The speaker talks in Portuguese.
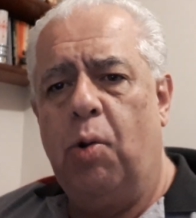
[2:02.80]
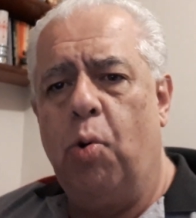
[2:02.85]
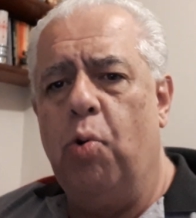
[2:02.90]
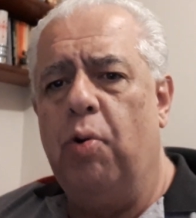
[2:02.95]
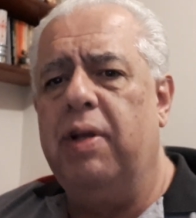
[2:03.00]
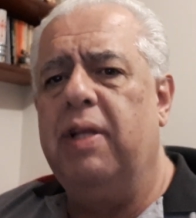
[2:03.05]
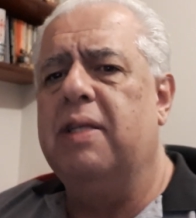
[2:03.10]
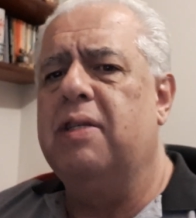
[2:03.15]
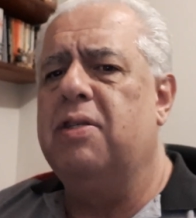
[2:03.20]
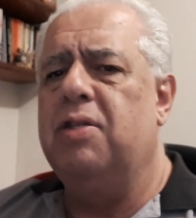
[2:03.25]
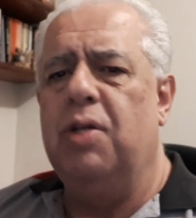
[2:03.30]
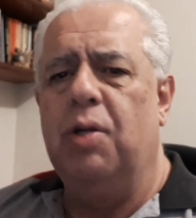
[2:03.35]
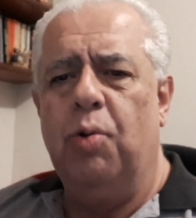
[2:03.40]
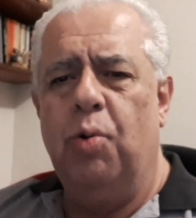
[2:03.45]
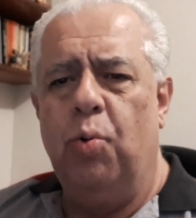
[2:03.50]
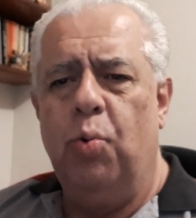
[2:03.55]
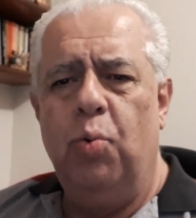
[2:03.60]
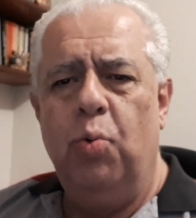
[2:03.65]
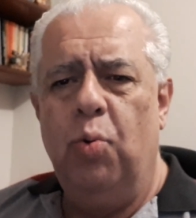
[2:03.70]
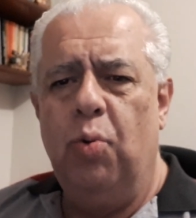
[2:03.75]
corridas de
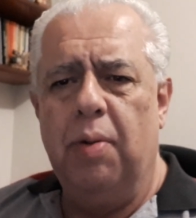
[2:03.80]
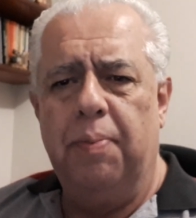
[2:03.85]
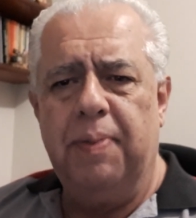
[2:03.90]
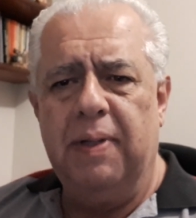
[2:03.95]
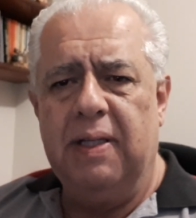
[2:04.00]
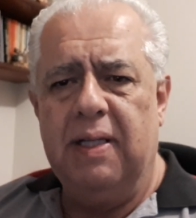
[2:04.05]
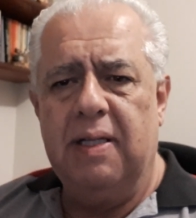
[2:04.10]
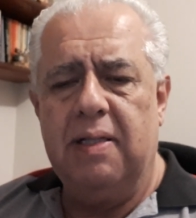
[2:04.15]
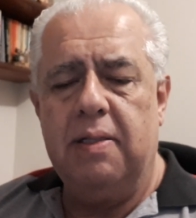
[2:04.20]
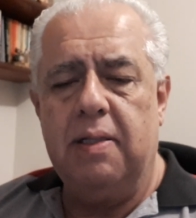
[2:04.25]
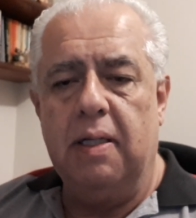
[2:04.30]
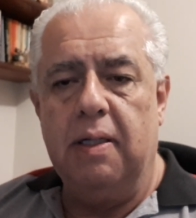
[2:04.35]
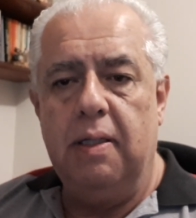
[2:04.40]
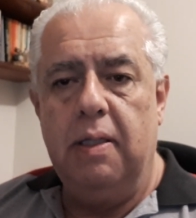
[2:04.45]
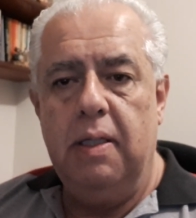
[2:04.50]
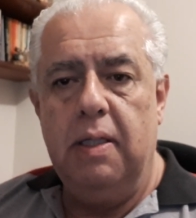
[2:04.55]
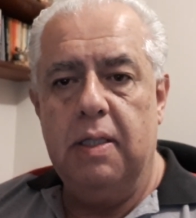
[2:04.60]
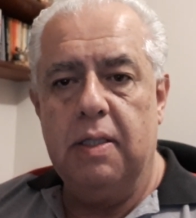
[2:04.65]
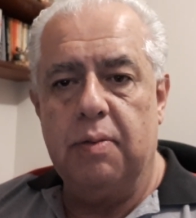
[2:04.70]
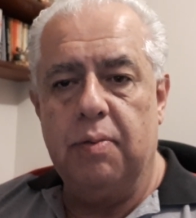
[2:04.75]
rua,
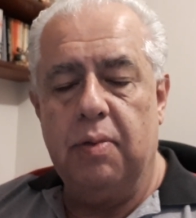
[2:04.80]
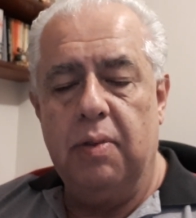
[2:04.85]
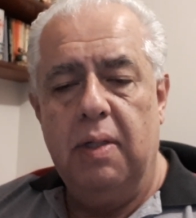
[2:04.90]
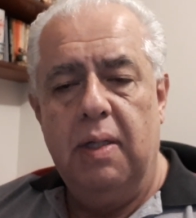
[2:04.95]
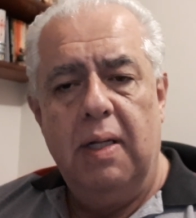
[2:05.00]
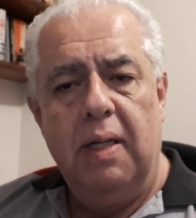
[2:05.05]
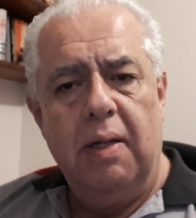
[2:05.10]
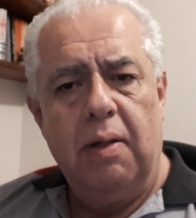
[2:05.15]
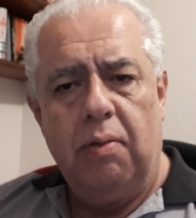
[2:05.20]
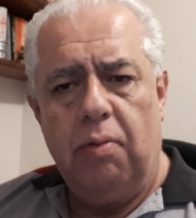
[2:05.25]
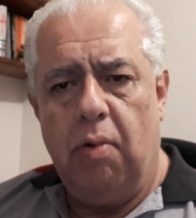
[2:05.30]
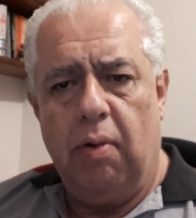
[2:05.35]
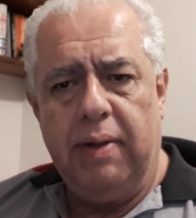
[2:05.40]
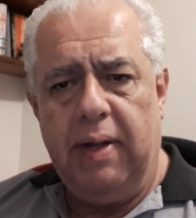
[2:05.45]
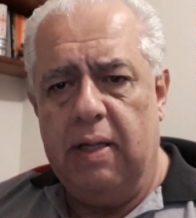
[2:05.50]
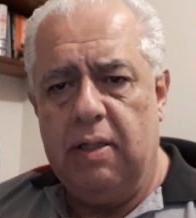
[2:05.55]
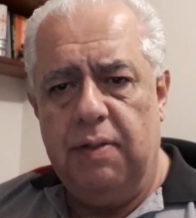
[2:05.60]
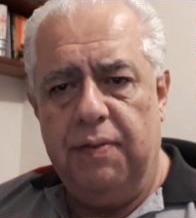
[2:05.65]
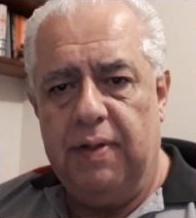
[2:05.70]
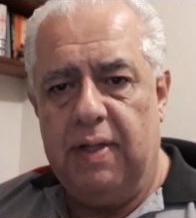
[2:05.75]
pedestrianismo,
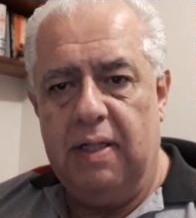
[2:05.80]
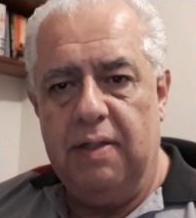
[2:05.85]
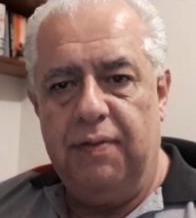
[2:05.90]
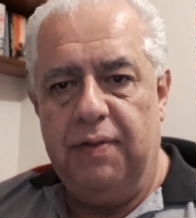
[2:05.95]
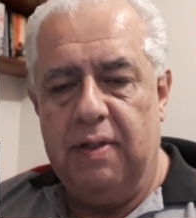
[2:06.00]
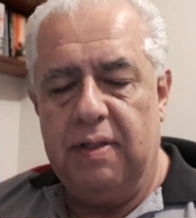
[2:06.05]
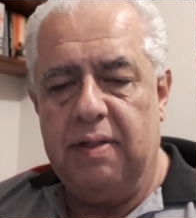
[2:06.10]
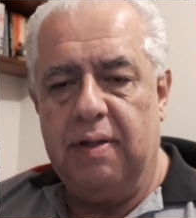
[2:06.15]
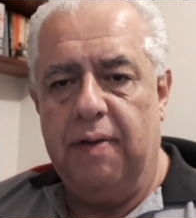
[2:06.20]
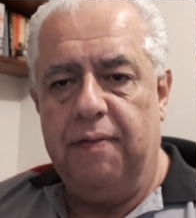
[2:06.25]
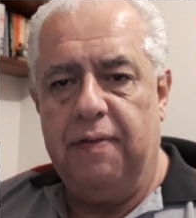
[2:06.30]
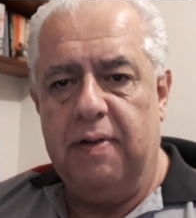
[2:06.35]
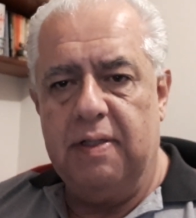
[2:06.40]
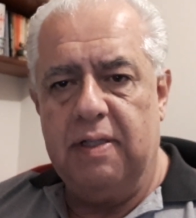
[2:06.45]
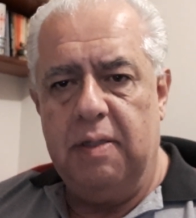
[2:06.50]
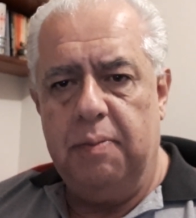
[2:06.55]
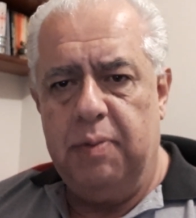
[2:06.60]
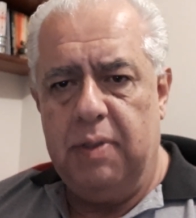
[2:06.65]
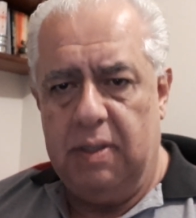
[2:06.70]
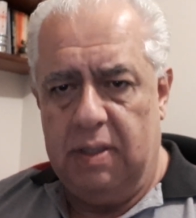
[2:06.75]
qualquer atividade física que vai
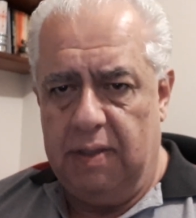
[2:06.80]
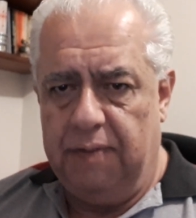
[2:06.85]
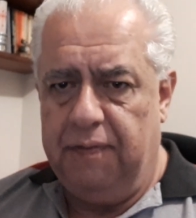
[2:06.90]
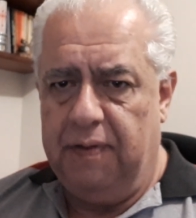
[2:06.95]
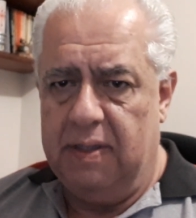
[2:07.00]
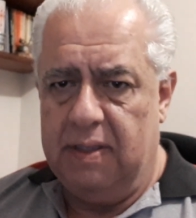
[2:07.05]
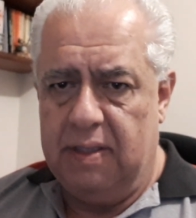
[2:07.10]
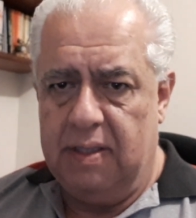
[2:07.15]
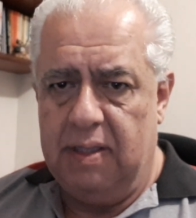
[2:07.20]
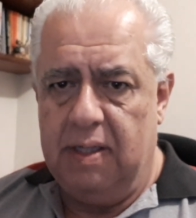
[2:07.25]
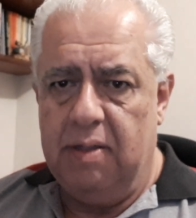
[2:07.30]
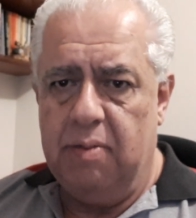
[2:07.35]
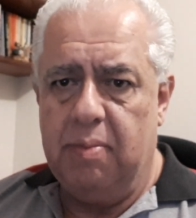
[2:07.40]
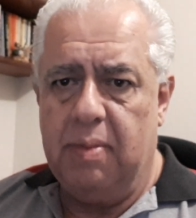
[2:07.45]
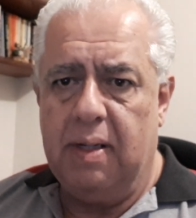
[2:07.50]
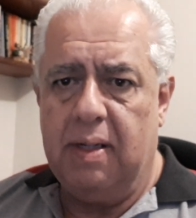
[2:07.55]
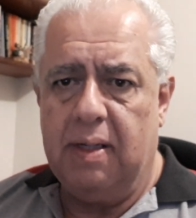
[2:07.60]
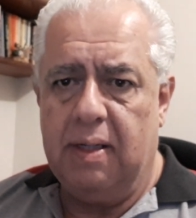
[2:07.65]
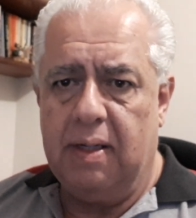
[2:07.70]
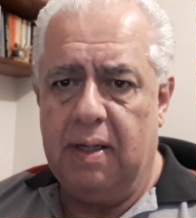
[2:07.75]
fazer, precisa fazer
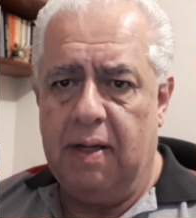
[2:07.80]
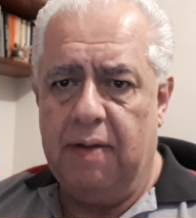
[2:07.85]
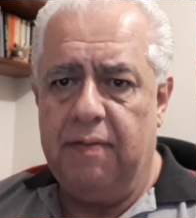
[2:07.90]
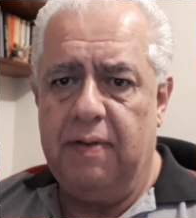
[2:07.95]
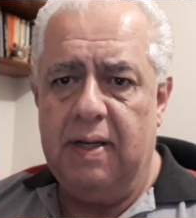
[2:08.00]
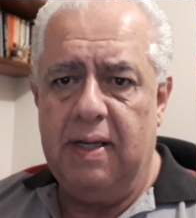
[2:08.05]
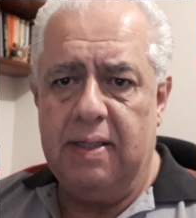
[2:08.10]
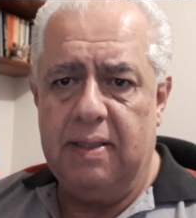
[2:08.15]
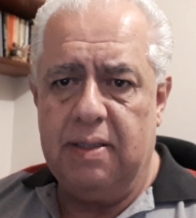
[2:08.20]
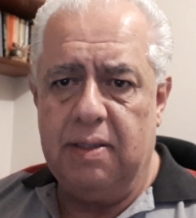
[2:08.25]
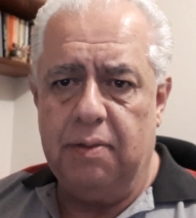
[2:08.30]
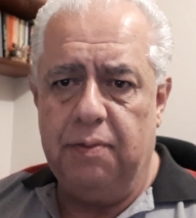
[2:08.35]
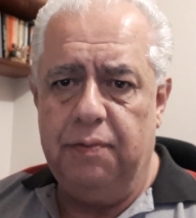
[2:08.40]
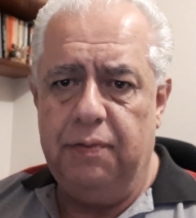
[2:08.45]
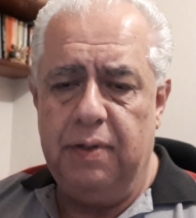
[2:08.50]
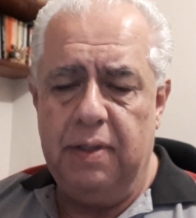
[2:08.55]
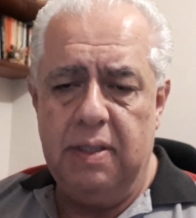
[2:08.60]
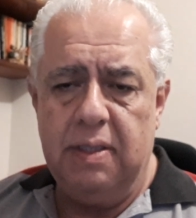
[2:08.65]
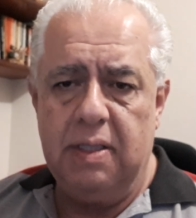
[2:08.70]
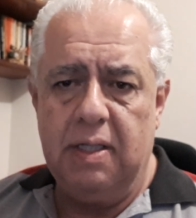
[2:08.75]
uma avaliação
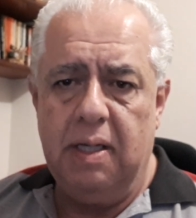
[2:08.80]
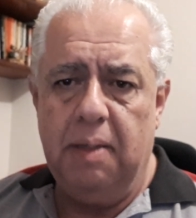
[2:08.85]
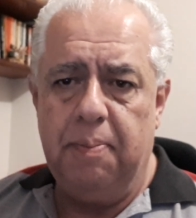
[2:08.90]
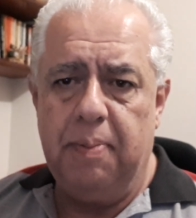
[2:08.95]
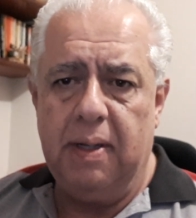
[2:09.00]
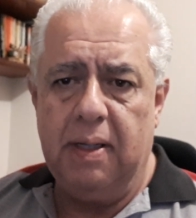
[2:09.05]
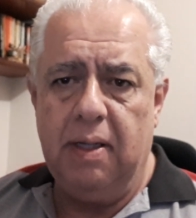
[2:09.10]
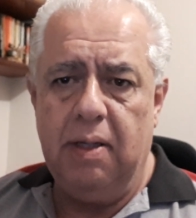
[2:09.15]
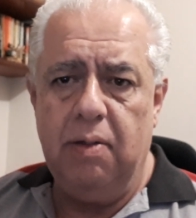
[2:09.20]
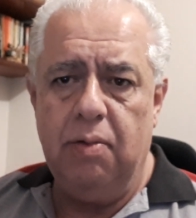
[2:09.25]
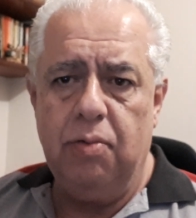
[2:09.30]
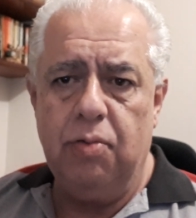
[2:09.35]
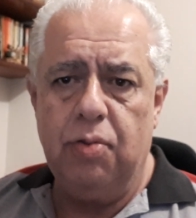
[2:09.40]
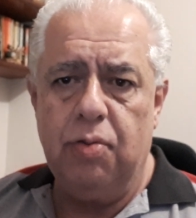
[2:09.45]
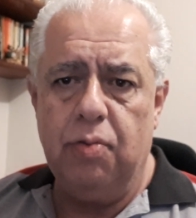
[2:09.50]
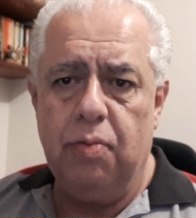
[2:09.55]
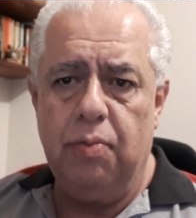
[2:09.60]
física para que o,